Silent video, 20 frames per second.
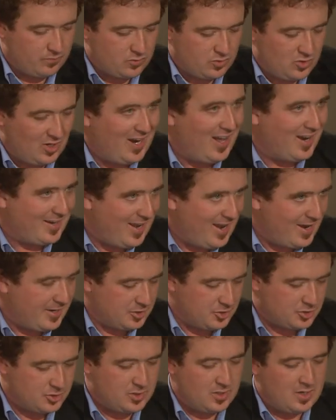de,
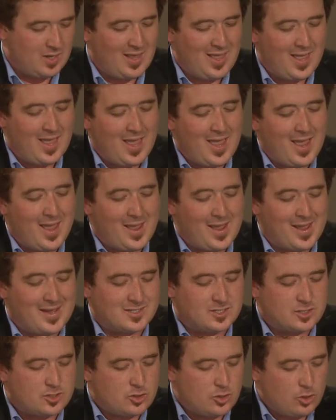langage,
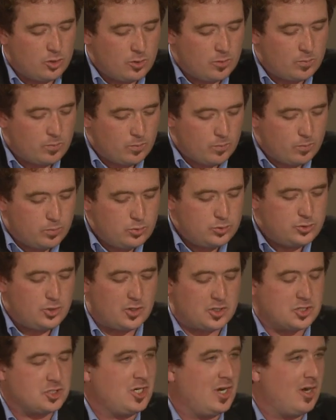est-ce que
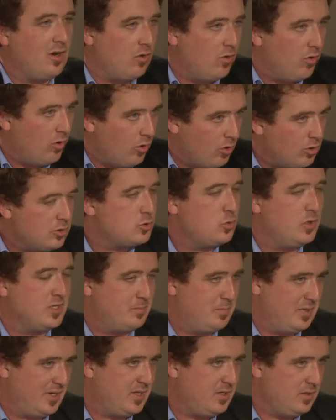plusieurs gens ont, reçu ce
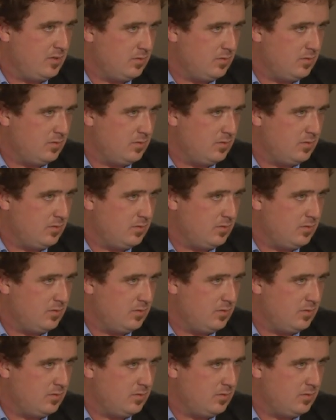prix?